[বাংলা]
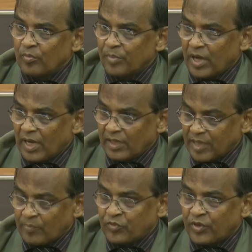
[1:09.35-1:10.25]
বা
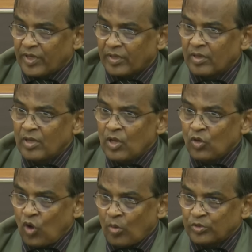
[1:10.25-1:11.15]
দাপ্তরিক
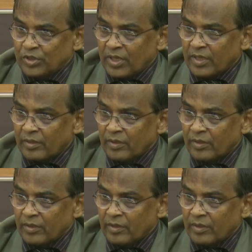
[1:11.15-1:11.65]
ক্ষমতার